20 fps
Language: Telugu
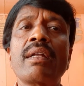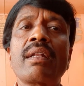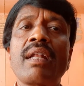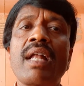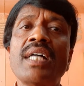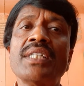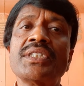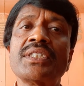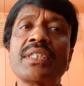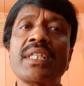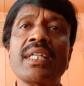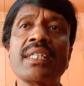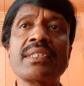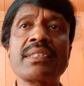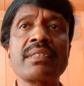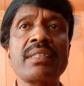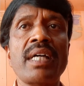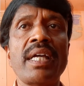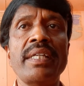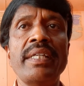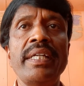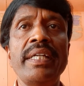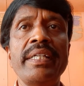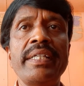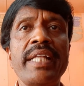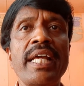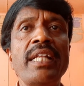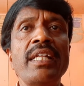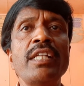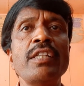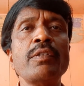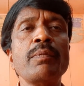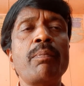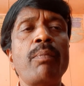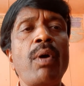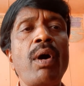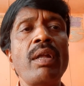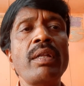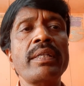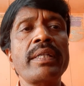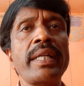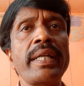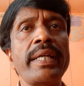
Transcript: రాష్ట్ర స్థాయి టెన్నిస్ బాల్